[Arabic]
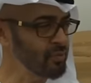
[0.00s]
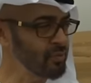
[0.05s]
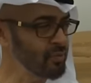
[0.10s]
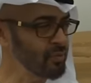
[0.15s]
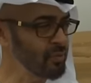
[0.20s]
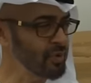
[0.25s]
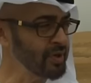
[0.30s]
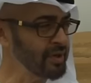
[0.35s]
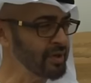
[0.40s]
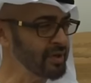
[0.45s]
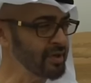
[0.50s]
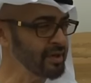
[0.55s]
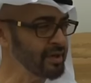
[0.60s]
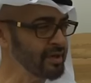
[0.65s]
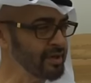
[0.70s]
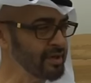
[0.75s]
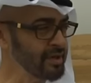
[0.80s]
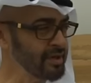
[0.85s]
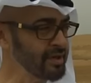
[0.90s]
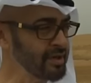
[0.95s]
وأنا
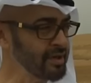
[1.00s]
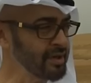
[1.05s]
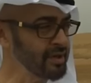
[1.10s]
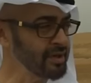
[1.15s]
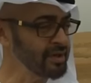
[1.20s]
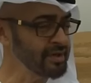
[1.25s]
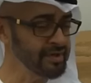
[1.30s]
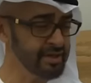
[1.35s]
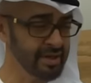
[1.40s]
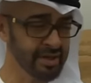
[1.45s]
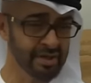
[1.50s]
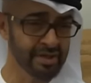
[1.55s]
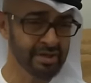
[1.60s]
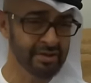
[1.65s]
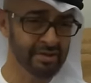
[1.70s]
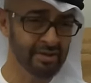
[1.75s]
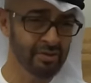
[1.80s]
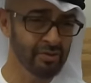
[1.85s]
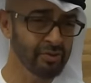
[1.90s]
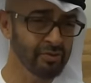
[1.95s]
آه، أريد
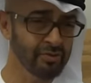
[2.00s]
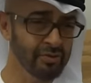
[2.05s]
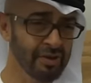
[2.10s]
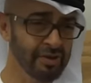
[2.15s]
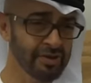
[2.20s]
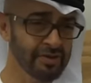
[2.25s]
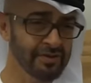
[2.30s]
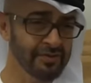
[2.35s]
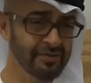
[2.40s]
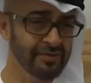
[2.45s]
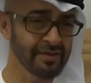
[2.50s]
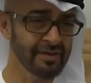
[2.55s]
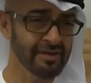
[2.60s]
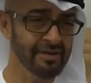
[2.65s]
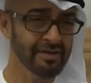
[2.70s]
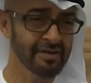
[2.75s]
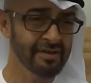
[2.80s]
أكد اليوم اللي شفته